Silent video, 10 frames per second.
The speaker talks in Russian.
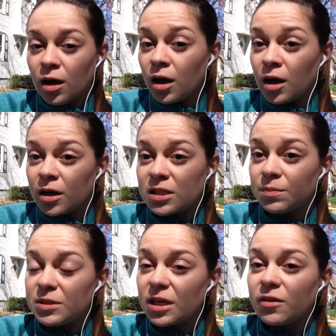А,
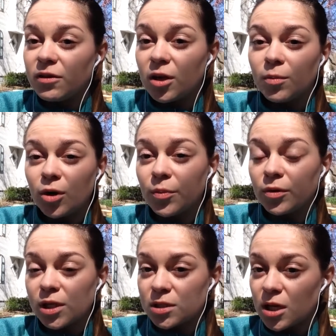собеседование мое
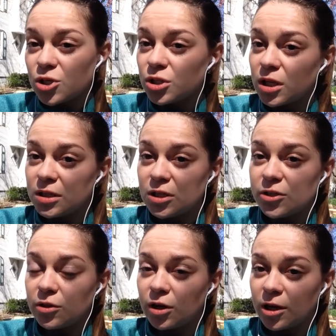было назначено на
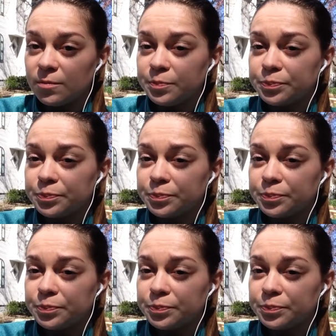10 утра,